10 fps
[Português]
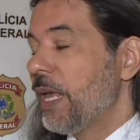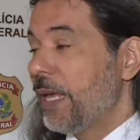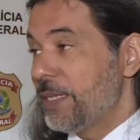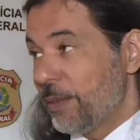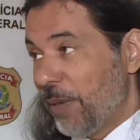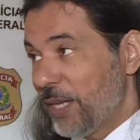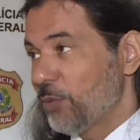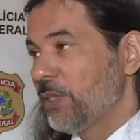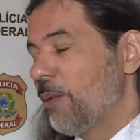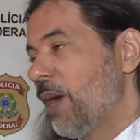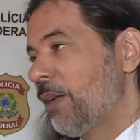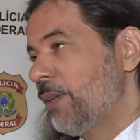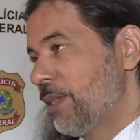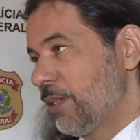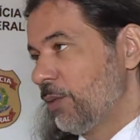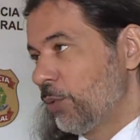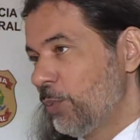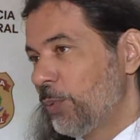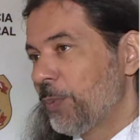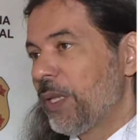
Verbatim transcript: Esse é mais um trabalho desse grupo